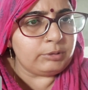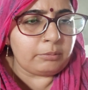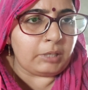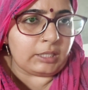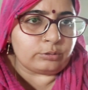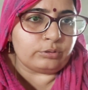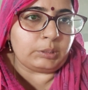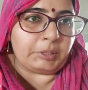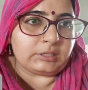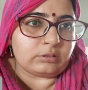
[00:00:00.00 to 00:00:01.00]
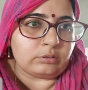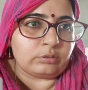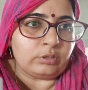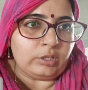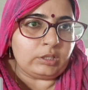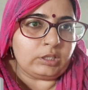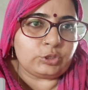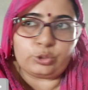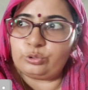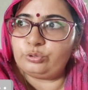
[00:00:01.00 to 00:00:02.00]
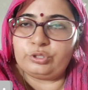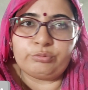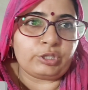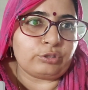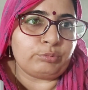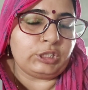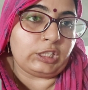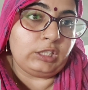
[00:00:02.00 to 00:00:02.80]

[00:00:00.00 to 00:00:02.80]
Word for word: कि छोटो यूट्यूबर तो भी थे की भी कह दो छोटो मोटो के